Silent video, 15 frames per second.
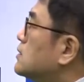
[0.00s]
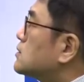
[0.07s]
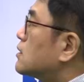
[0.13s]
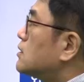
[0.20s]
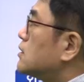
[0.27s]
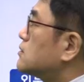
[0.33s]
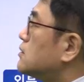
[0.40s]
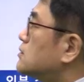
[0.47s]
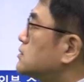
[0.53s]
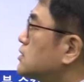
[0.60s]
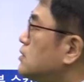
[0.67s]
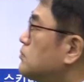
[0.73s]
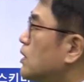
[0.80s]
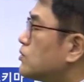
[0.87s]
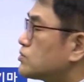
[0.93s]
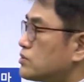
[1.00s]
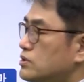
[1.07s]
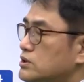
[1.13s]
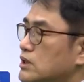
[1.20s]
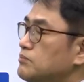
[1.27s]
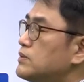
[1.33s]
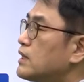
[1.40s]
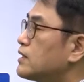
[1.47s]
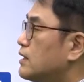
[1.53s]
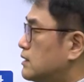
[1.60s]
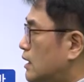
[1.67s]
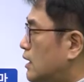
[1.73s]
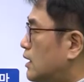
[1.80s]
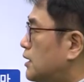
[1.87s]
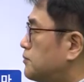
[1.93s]
그래서 스키마 구조는
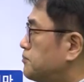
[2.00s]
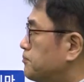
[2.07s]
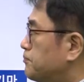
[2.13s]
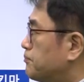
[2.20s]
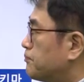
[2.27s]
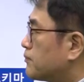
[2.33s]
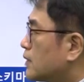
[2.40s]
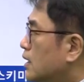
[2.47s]
3단계다. 음.